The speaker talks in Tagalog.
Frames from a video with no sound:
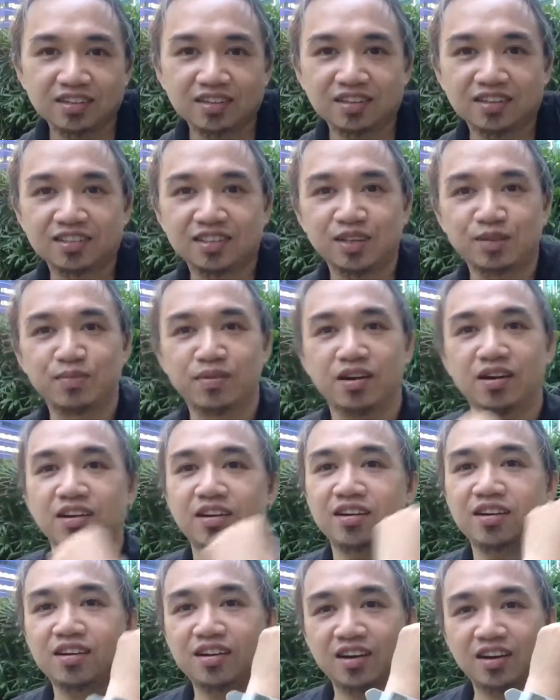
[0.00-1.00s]
Oh, di ba?
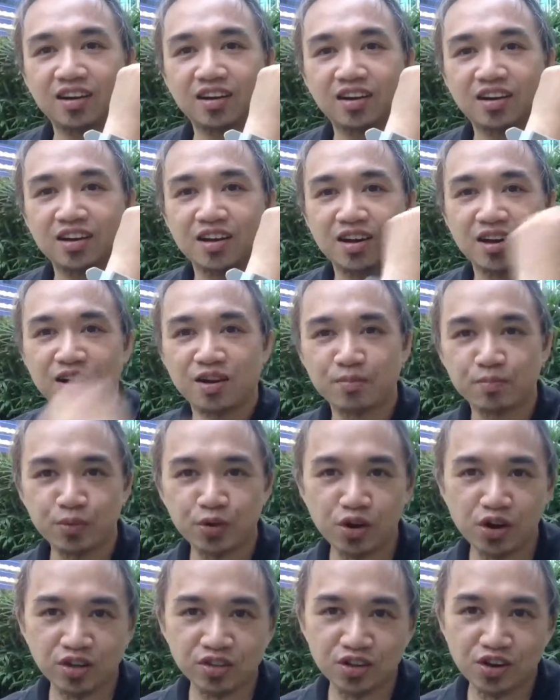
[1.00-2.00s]

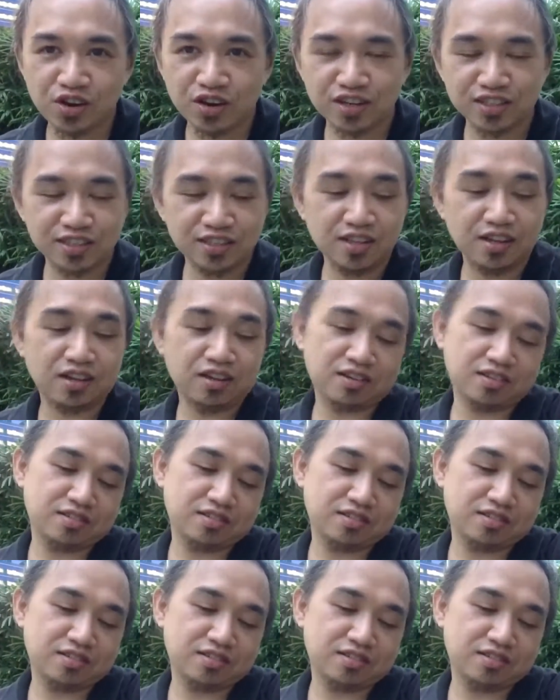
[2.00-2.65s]
Bro, anong oras na?